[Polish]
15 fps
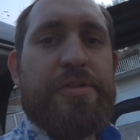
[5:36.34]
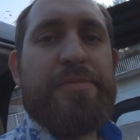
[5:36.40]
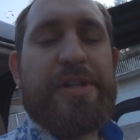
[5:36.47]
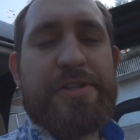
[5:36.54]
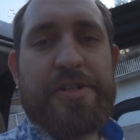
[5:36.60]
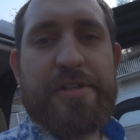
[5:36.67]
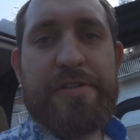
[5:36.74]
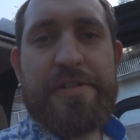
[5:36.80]
tym,
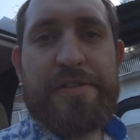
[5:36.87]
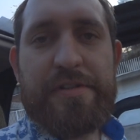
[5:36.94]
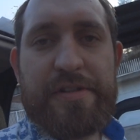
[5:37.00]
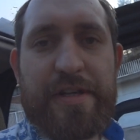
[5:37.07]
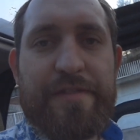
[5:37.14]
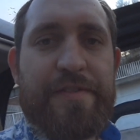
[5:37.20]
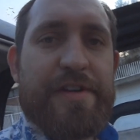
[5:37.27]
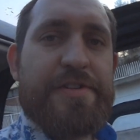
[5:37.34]
dlaczego jest to
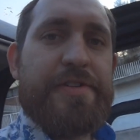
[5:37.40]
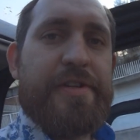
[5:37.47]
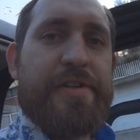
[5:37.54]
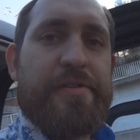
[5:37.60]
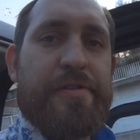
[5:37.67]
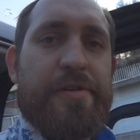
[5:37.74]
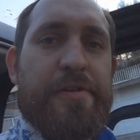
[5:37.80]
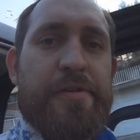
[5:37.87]
tak ważne,
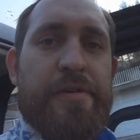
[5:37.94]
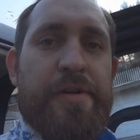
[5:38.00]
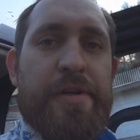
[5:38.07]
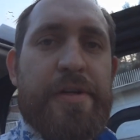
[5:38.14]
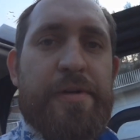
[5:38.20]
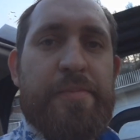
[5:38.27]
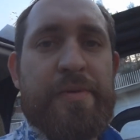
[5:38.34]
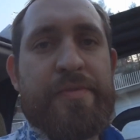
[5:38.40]
to
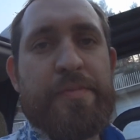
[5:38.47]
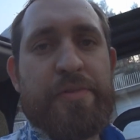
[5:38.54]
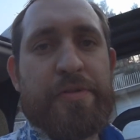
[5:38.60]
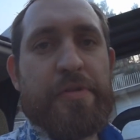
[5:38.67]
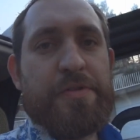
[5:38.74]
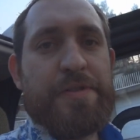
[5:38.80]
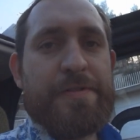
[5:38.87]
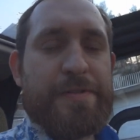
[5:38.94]
e, powiem pod
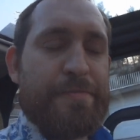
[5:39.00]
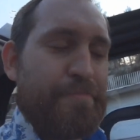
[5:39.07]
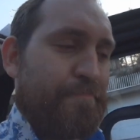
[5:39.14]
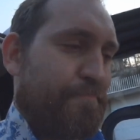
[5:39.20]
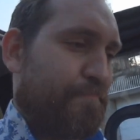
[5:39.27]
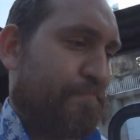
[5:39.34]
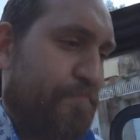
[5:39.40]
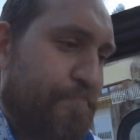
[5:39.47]
koniec.
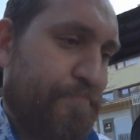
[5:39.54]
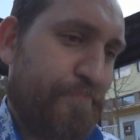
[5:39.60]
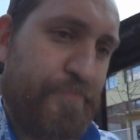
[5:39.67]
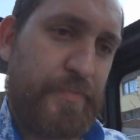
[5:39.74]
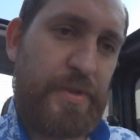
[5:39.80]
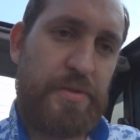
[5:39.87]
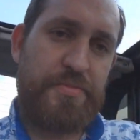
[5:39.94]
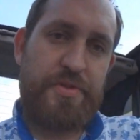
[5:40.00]

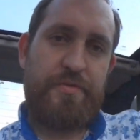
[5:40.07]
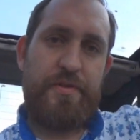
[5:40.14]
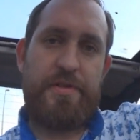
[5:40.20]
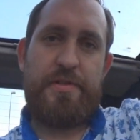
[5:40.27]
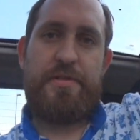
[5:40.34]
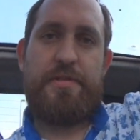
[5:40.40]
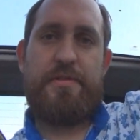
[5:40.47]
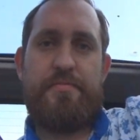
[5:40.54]
Dobrze,
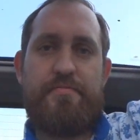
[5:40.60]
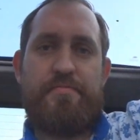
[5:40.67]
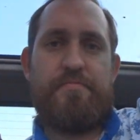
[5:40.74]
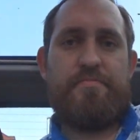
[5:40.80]
więc